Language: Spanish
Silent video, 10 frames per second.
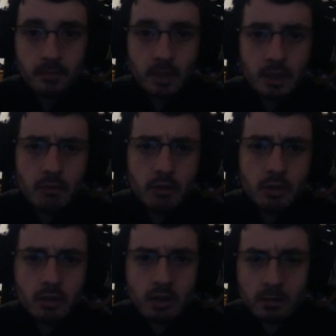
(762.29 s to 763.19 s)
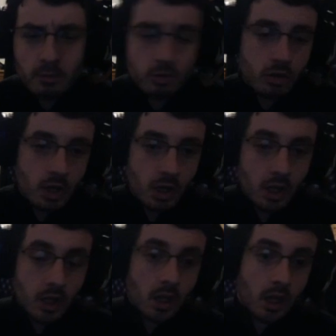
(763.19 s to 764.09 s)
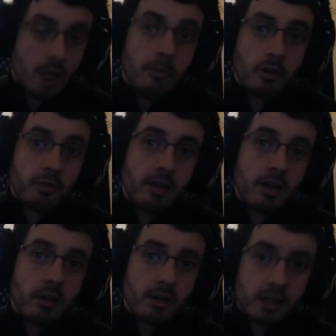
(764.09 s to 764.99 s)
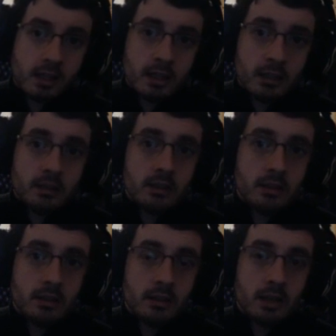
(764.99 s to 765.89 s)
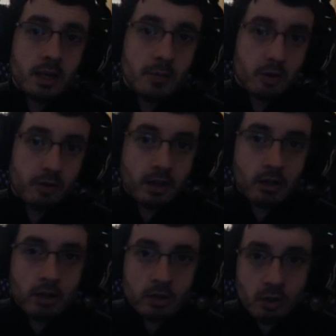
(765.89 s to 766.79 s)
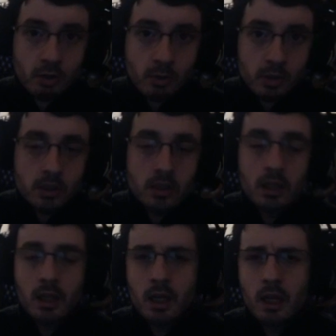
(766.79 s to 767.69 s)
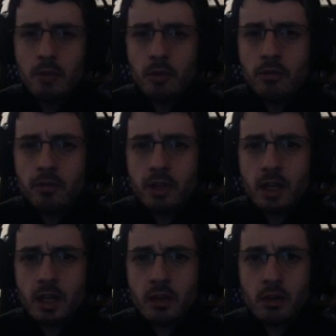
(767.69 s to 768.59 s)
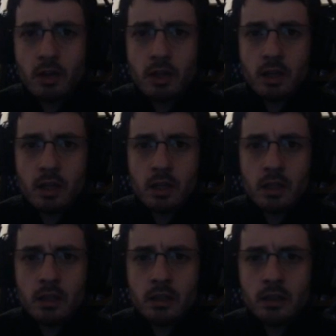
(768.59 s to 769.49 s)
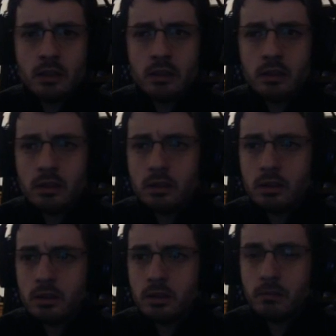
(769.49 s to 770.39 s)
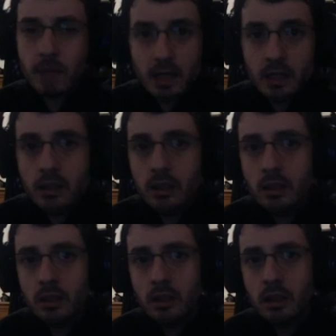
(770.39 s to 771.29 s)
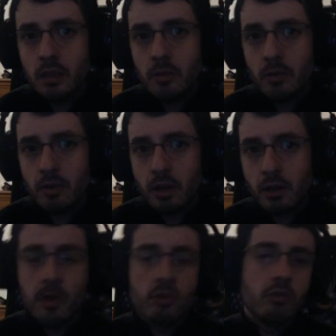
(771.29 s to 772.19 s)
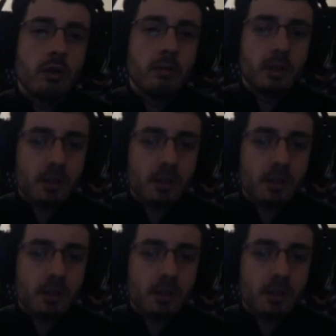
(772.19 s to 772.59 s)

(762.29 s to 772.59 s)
Y luego tendremos el modificado de Tea, el modificado de Yogi, el modificado de Mai y el modificado de Mako Tsunami